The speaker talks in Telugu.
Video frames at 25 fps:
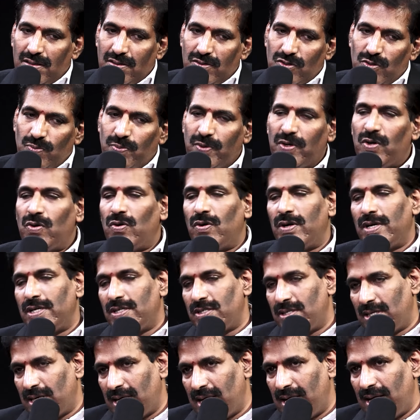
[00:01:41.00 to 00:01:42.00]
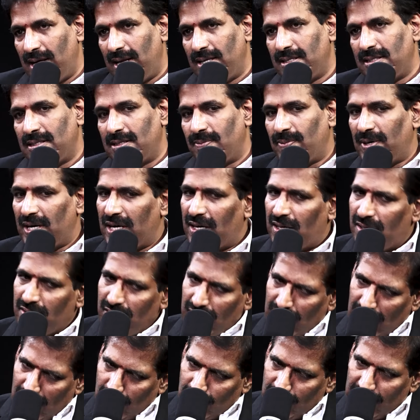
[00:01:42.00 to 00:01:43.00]
సుప్రీంకోర్టు ఇచ్చిన గైడ్ లైన్స్ ప్రకారం
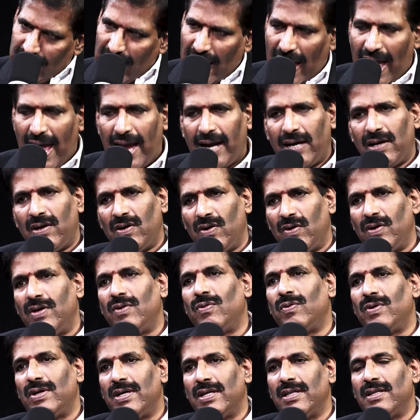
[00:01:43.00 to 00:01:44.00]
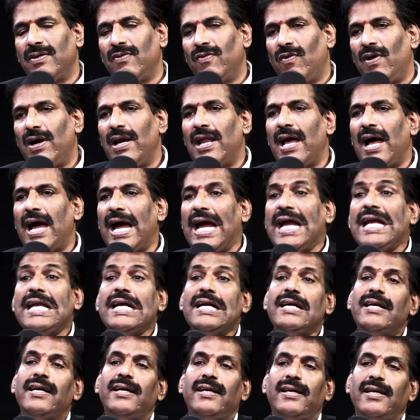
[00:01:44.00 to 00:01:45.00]
లేకపోతే యాక్ట్లోనే ఉంటుంది వాళ్ళ
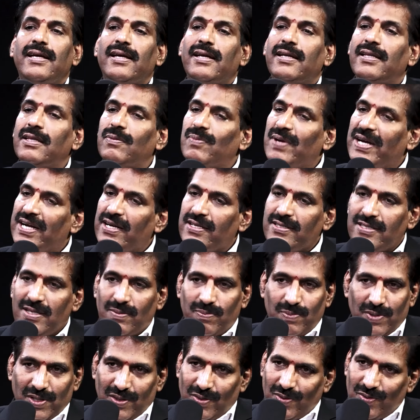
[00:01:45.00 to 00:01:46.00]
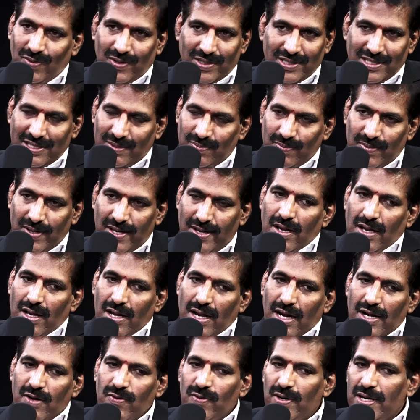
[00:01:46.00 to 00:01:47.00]
ఐడెంటిటీ అనేది బయట చెప్పొద్దు అని చెప్పి
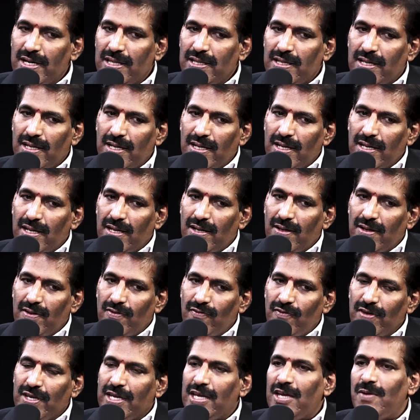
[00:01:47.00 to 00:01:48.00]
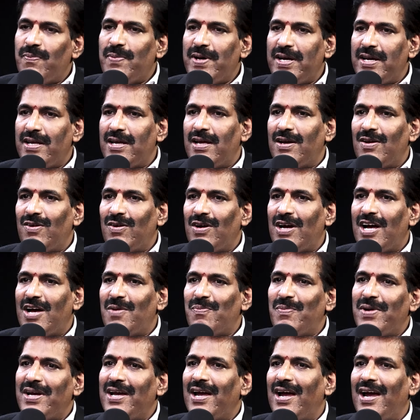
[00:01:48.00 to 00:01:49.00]
అటువంటిది వికీపీడియాలో ఆ
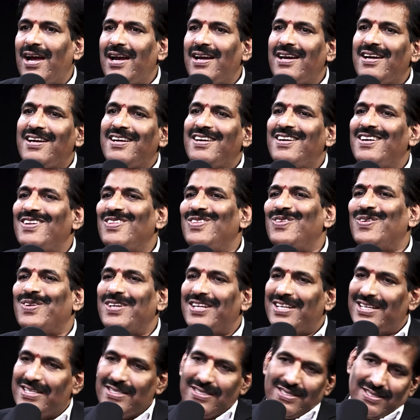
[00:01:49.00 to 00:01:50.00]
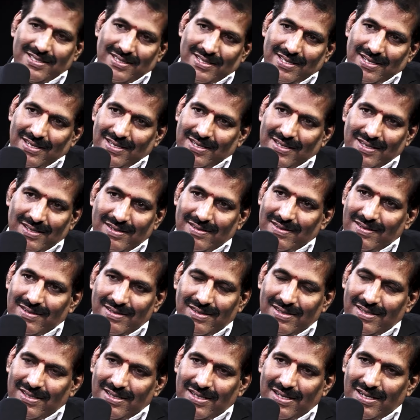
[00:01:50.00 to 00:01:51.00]
అమ్మాయి ఐడెంటిటీ దొరికేసింది
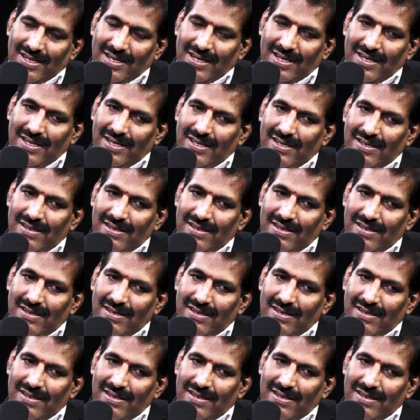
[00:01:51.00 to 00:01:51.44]
అంటే